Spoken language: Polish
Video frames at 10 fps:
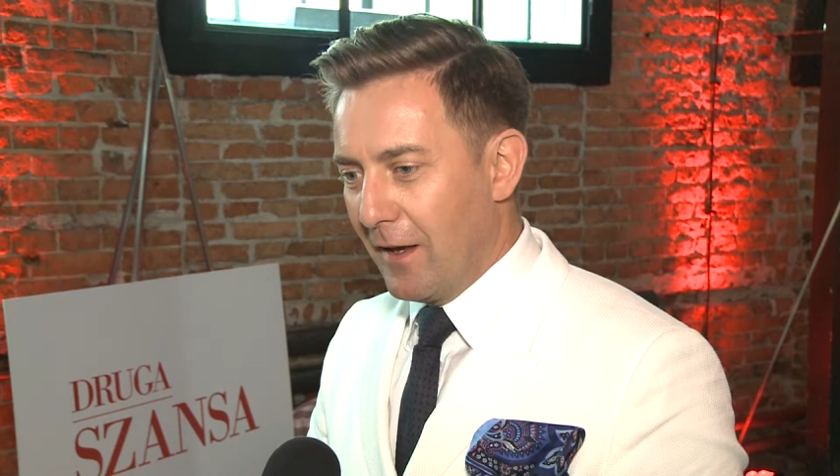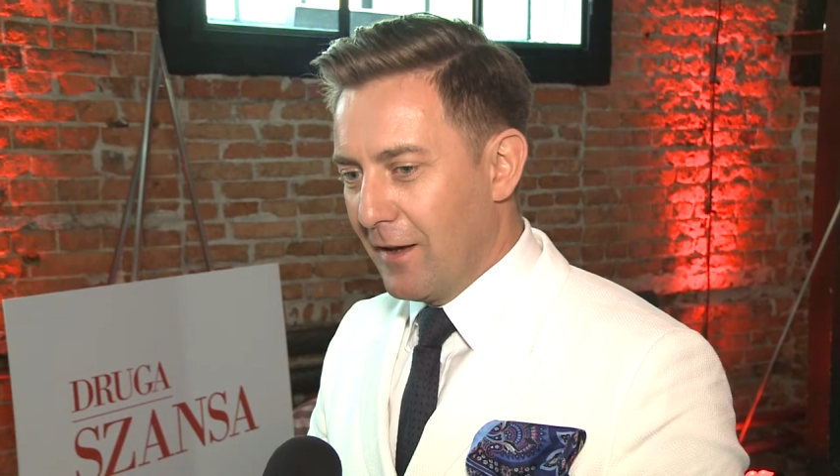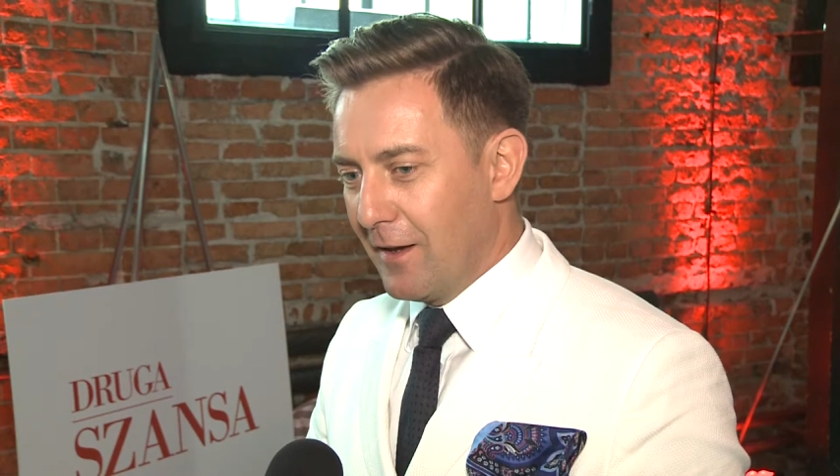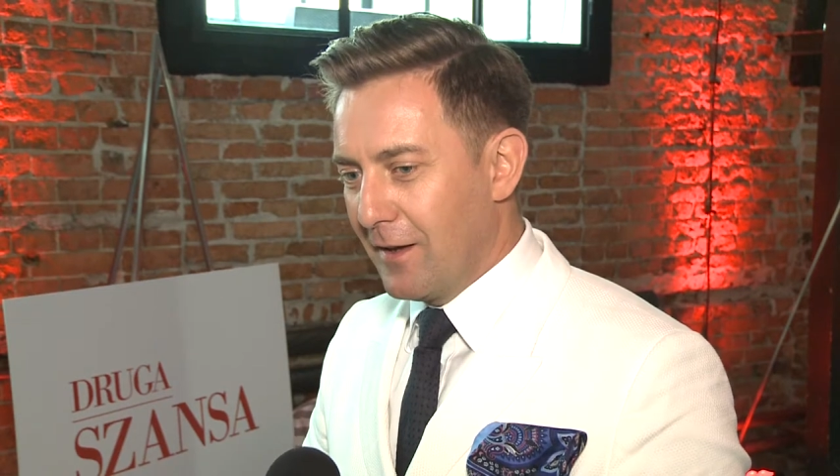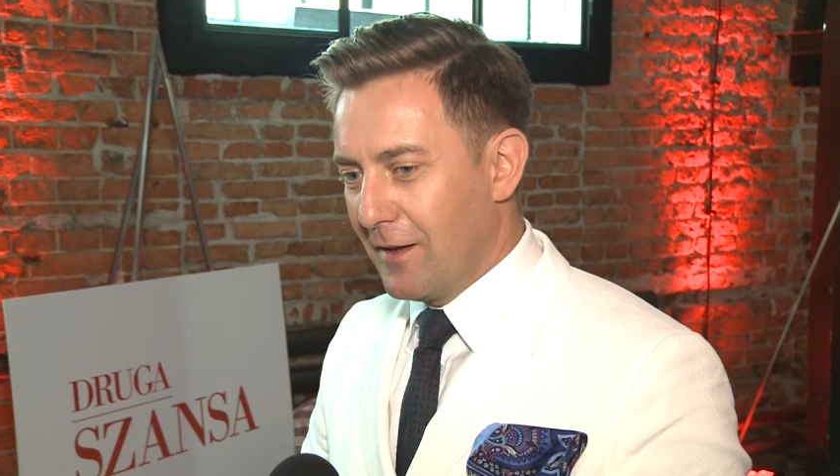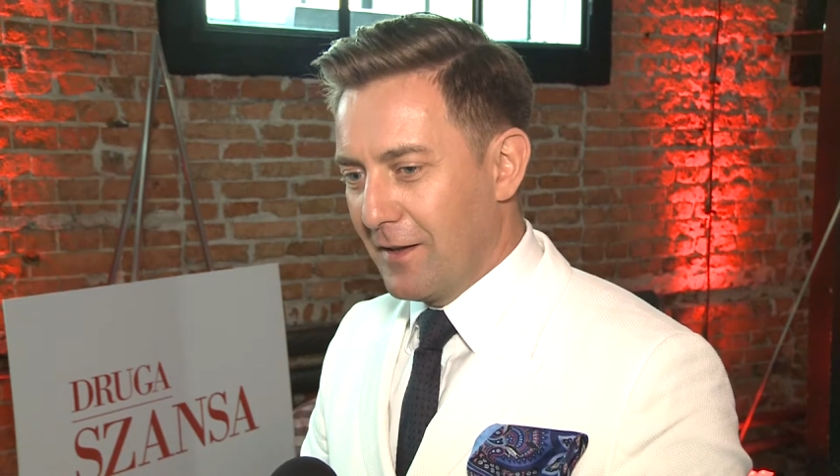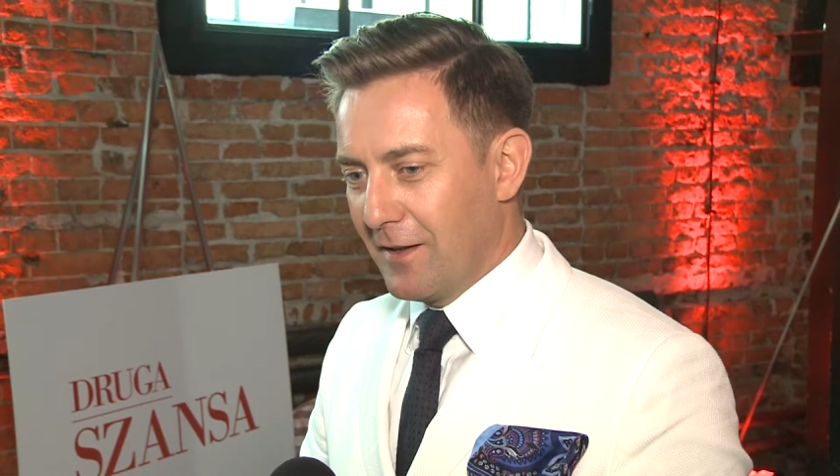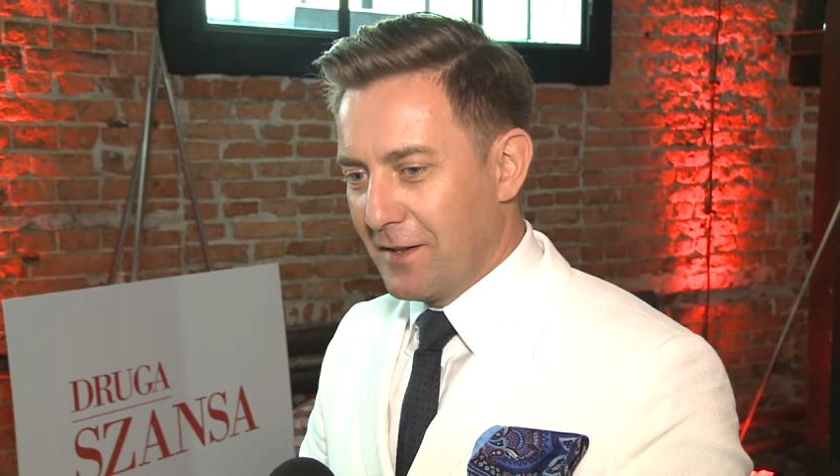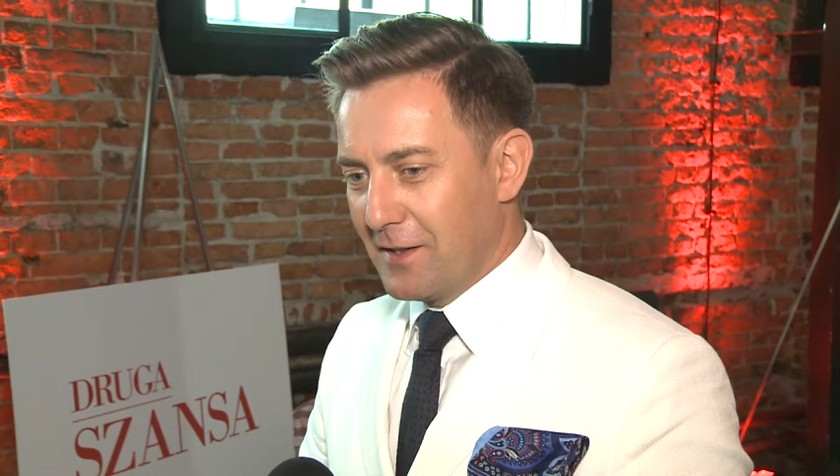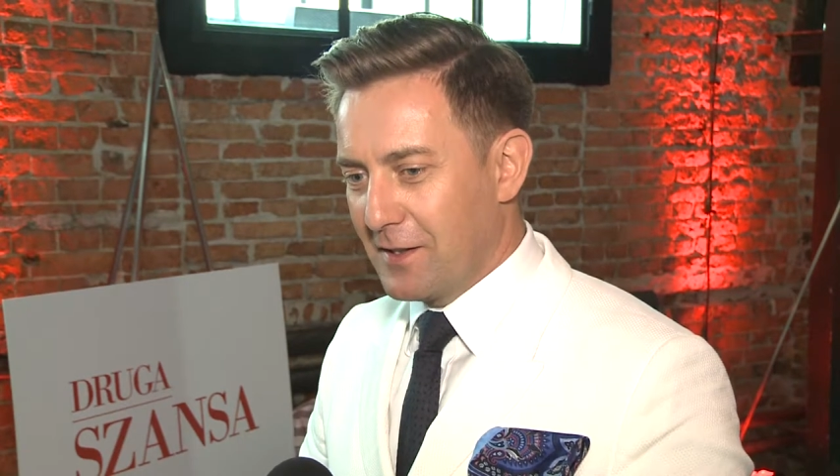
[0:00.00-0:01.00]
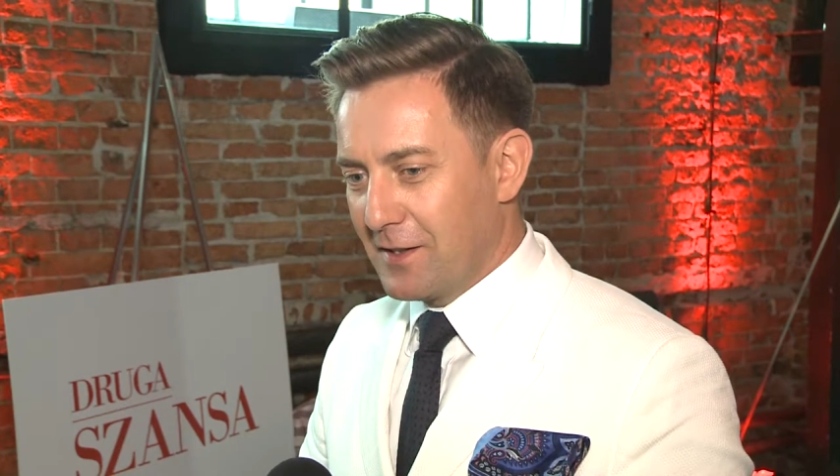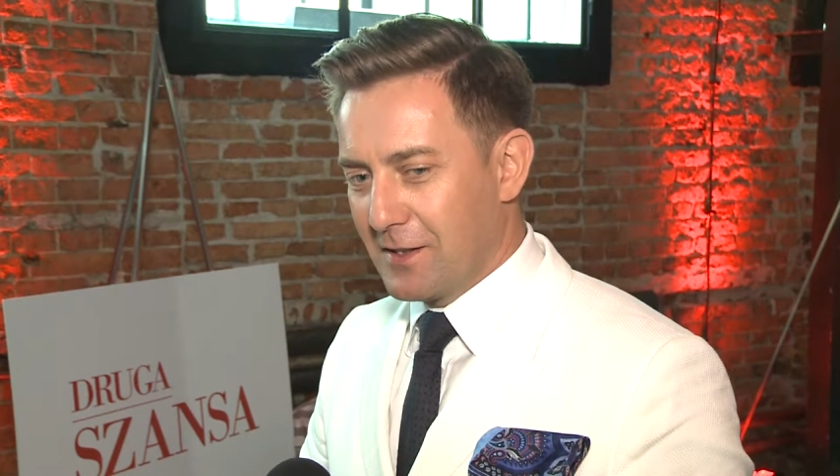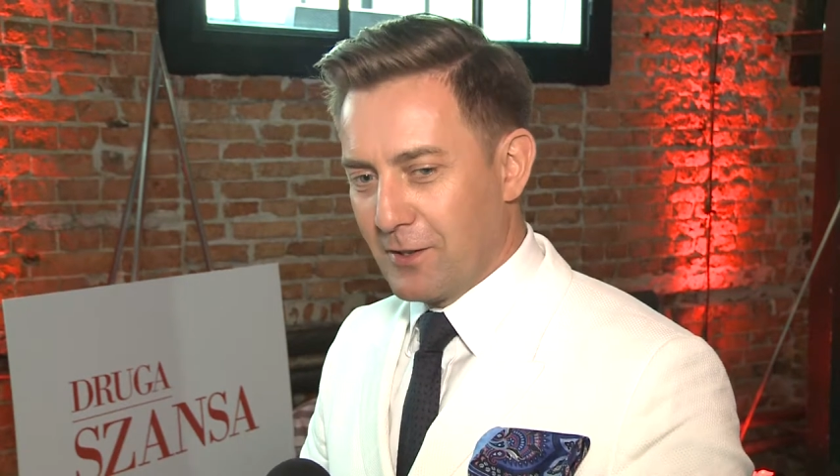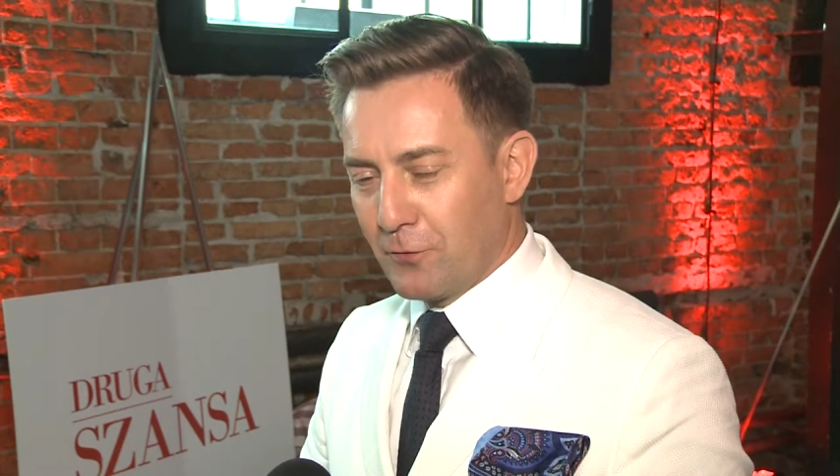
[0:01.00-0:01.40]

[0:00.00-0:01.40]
e,